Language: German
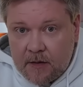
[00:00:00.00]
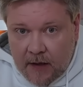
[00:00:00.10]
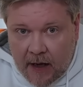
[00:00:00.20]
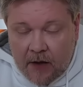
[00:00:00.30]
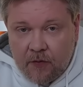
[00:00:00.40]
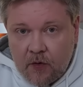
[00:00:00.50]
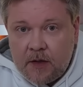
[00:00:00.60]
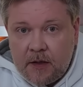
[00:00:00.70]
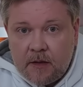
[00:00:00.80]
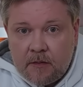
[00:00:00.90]
drei
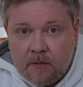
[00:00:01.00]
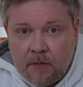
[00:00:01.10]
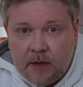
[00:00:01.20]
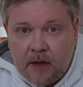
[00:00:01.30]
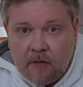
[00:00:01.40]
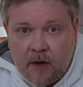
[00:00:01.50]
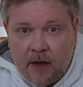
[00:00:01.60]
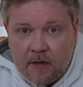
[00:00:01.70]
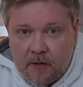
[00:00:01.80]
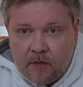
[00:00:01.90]
von ihnen
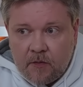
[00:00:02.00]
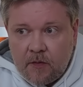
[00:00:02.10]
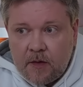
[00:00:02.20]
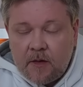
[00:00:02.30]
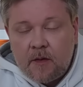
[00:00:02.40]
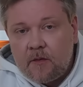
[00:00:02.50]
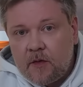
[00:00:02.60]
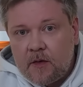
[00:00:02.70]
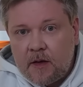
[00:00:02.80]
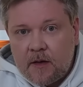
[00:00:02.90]
mittlerweile, wie,
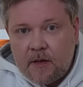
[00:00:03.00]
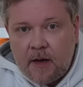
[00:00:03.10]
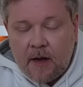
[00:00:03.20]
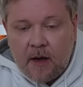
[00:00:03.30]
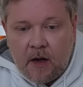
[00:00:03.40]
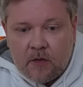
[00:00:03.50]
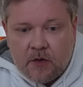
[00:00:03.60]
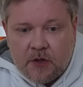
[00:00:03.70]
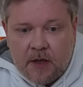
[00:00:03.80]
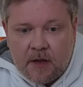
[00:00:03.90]
wie sich jetzt ja
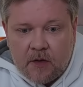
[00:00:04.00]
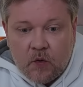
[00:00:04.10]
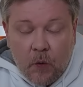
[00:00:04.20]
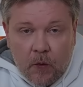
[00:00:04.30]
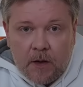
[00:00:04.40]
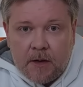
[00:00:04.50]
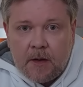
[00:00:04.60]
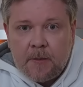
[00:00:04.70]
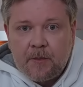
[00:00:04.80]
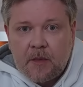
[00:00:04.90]
herausgestellt hat, tödlich,